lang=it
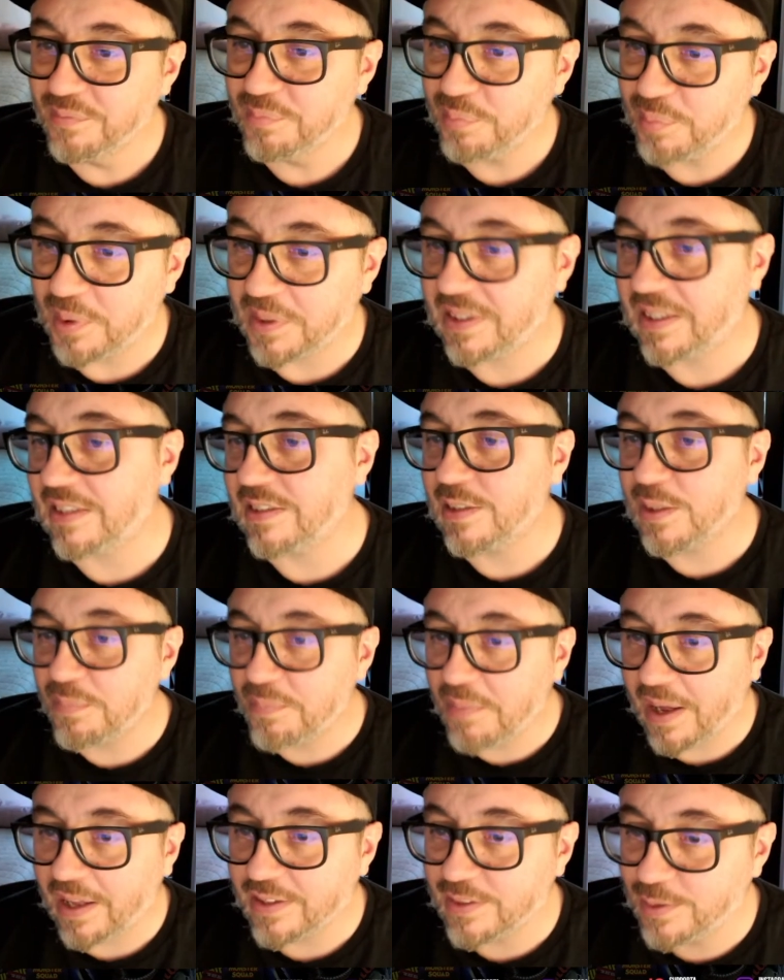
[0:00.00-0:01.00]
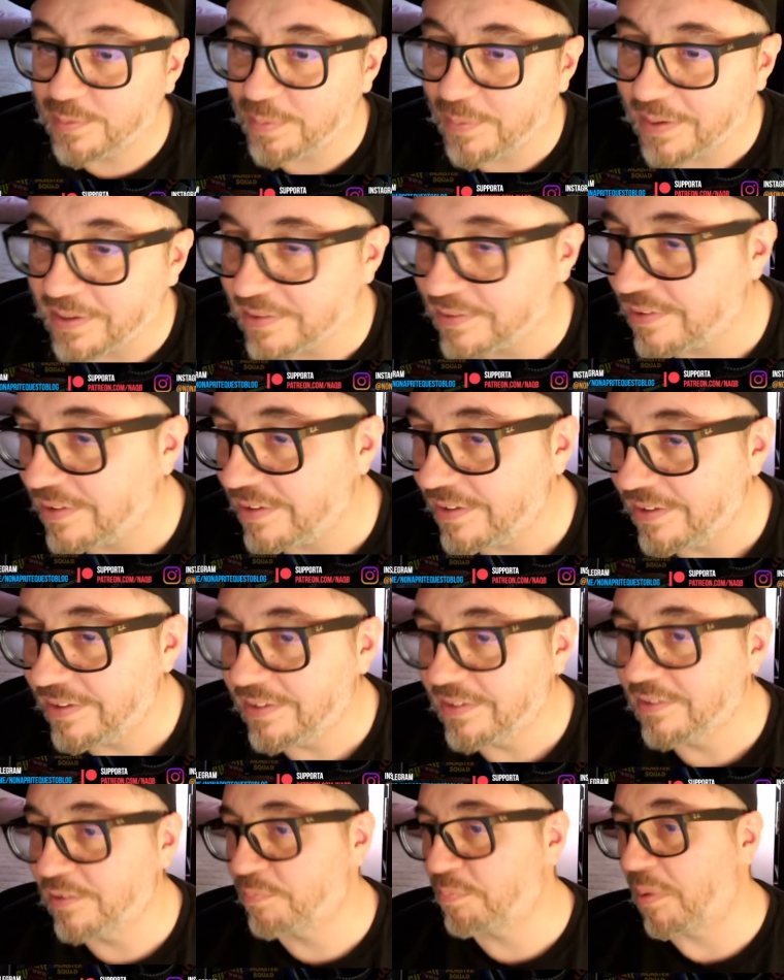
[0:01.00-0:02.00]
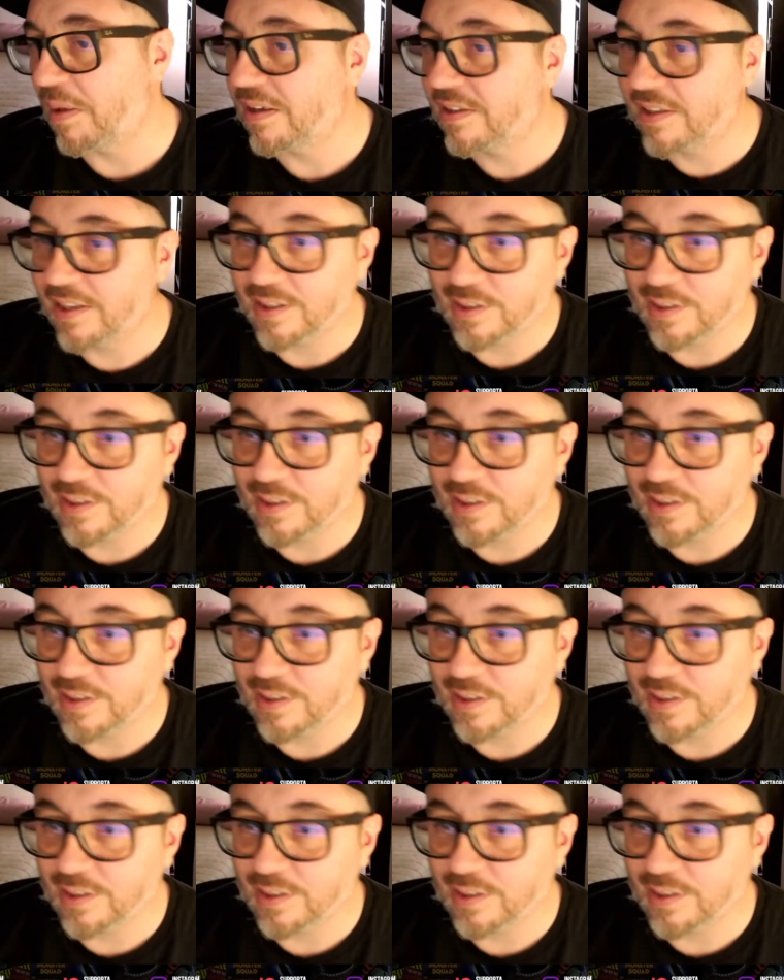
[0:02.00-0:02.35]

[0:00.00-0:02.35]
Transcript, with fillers: Perché The Batman tocca